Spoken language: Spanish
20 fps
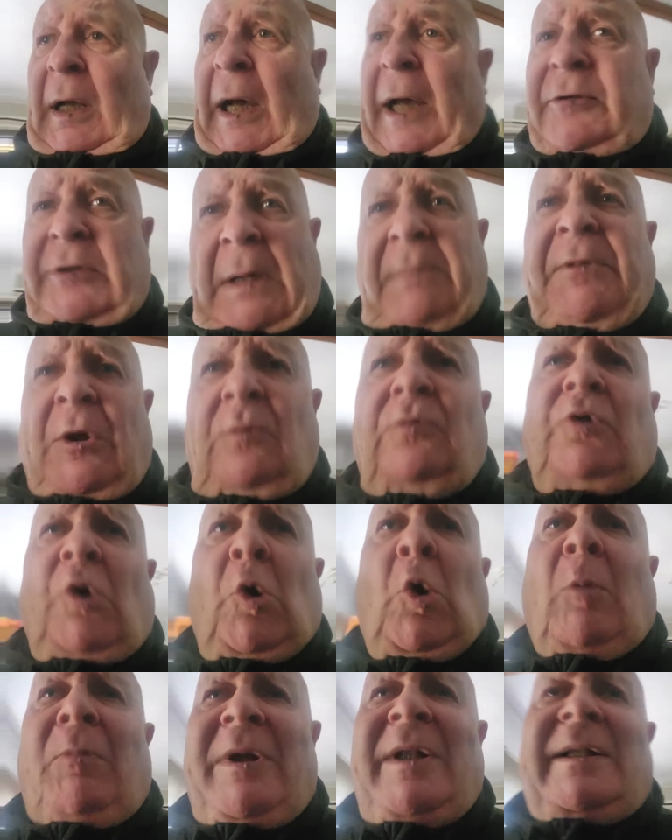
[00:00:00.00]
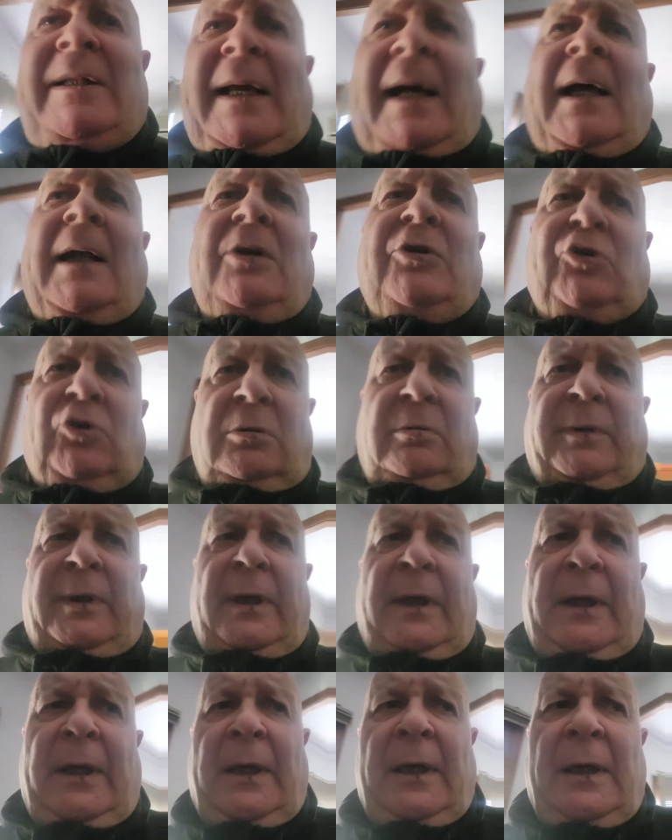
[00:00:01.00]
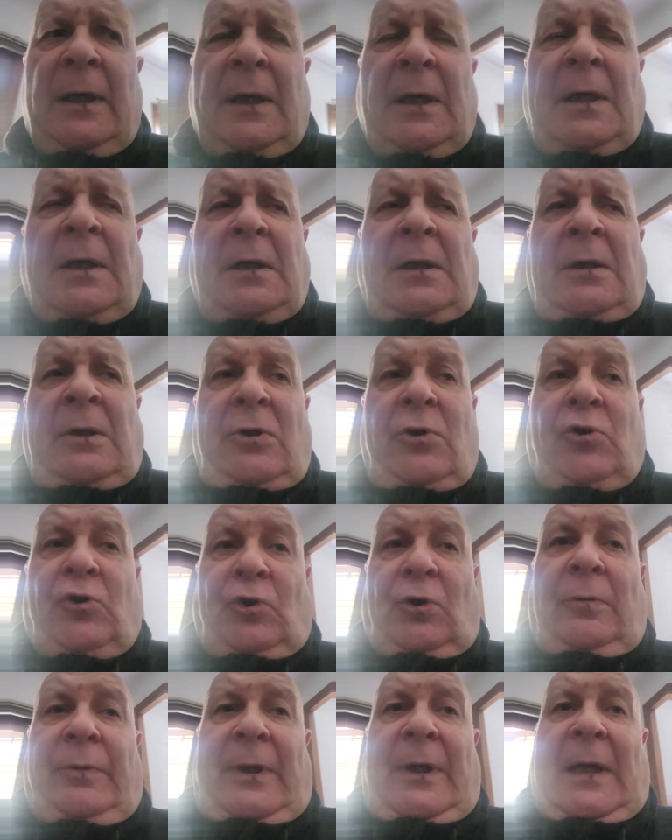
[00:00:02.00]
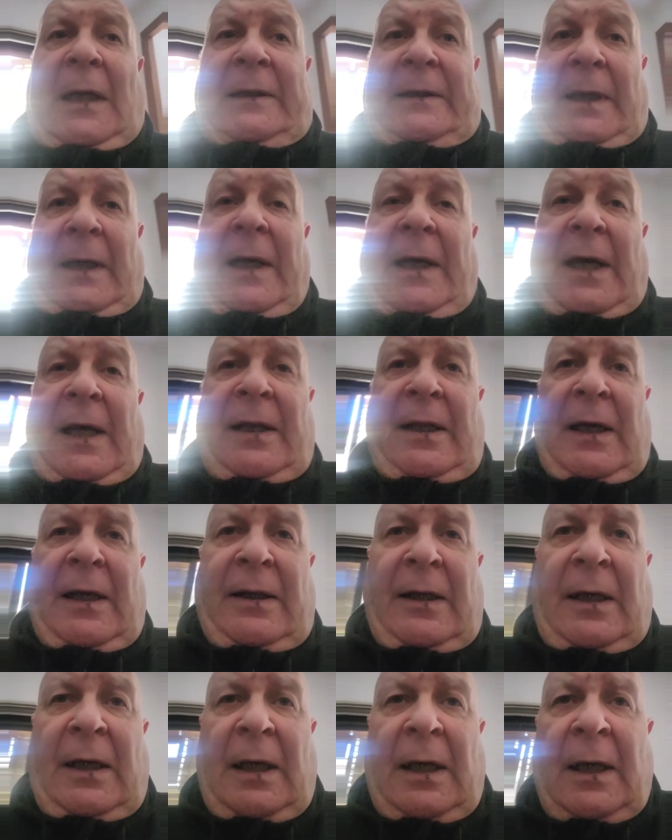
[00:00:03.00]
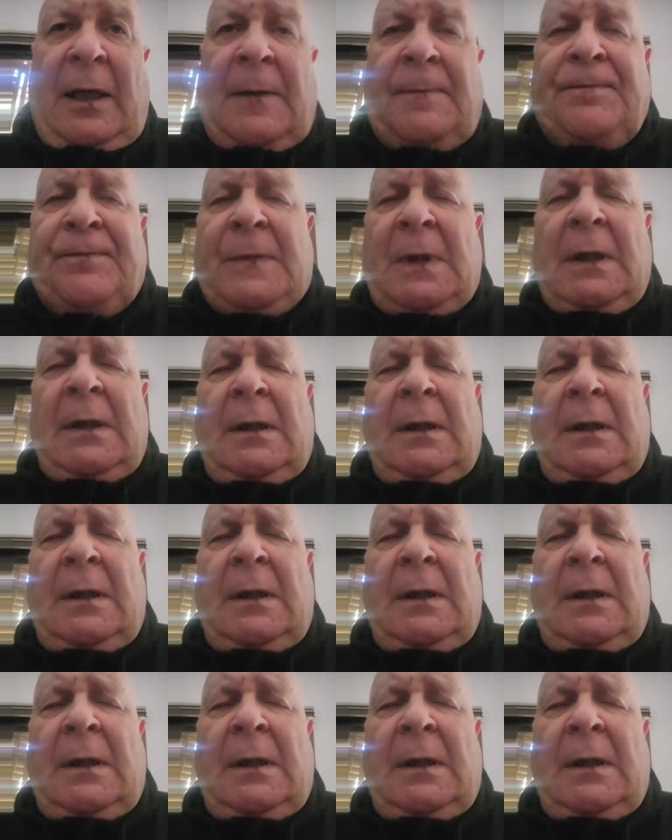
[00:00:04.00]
Hay también un documental sobre, sobre la tragedia de,